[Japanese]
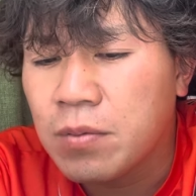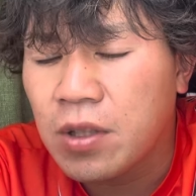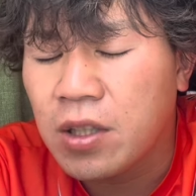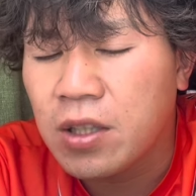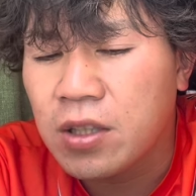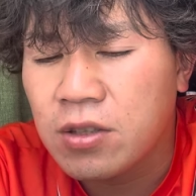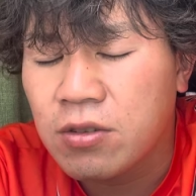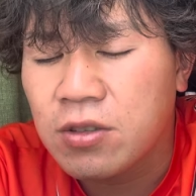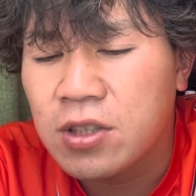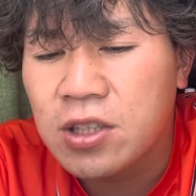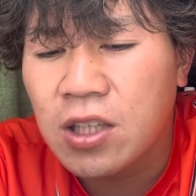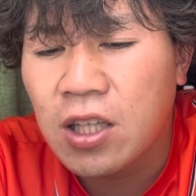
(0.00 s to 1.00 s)
えー、その
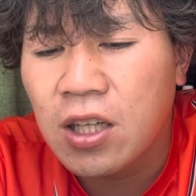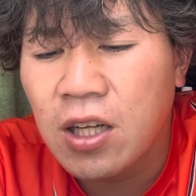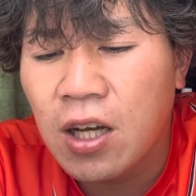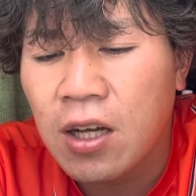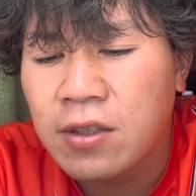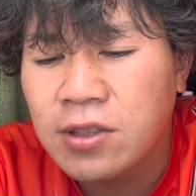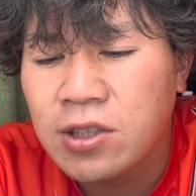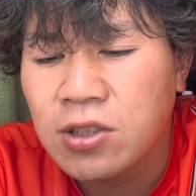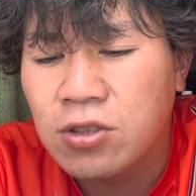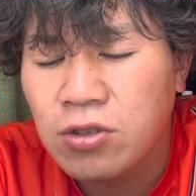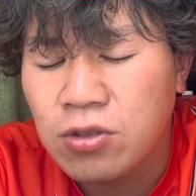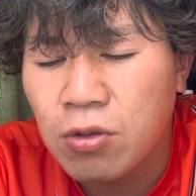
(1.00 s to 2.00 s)
2時間半中
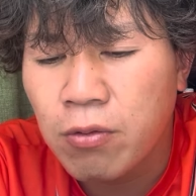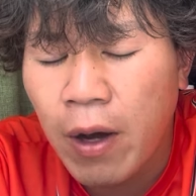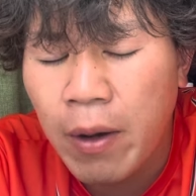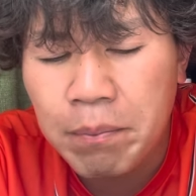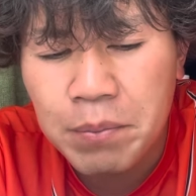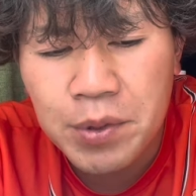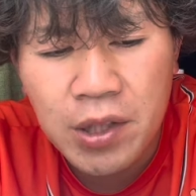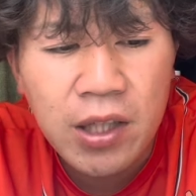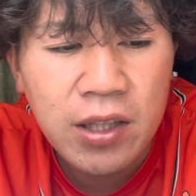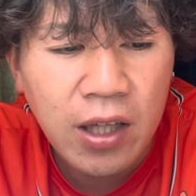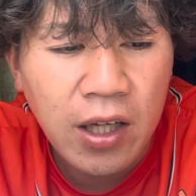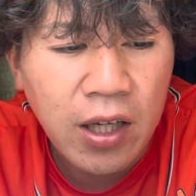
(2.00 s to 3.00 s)
の
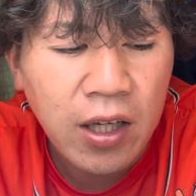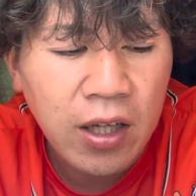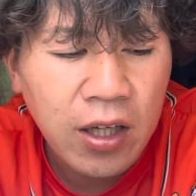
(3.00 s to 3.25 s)
ワンプレーで、